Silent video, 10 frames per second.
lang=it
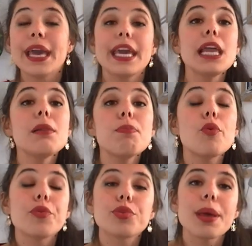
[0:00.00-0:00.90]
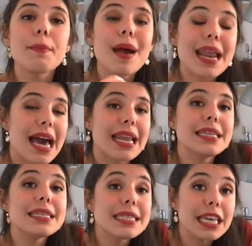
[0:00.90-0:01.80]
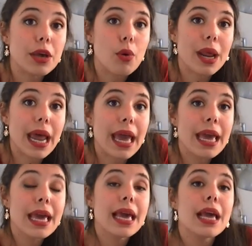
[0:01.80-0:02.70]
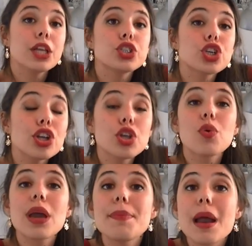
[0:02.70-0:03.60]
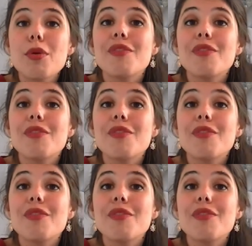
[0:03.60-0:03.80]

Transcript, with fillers: Il punto è imparare a distinguere ciò di cui abbiamo